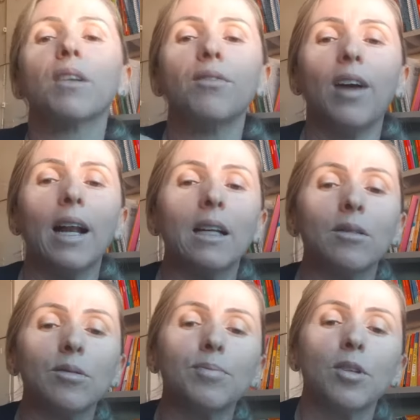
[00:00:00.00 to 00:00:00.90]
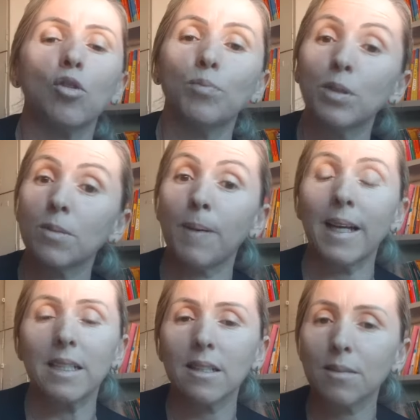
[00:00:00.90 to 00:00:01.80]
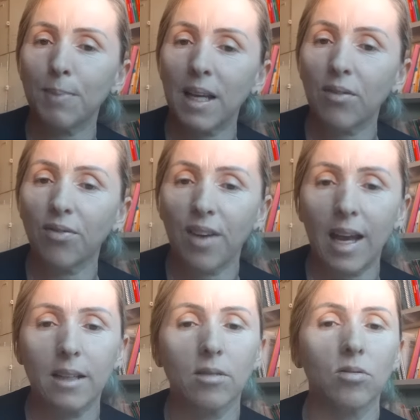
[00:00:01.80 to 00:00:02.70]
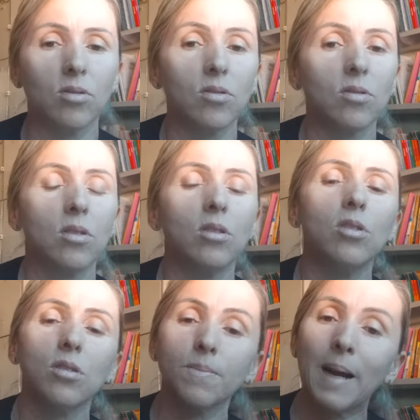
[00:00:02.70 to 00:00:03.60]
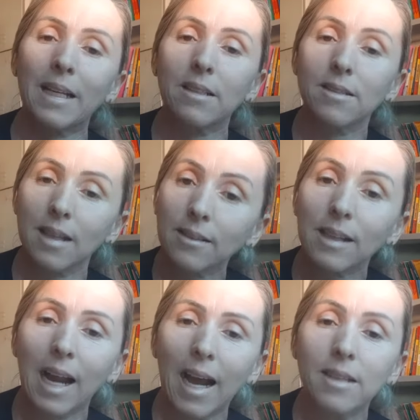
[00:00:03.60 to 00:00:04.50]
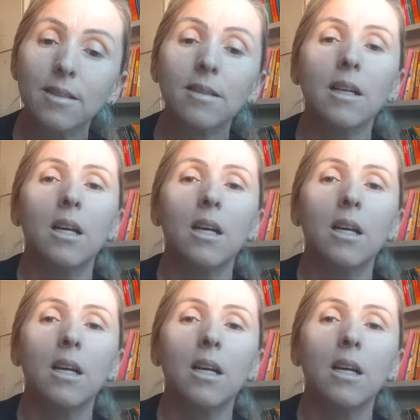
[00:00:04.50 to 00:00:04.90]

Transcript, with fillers: Falamos sobre os países periféricos e os países centrais,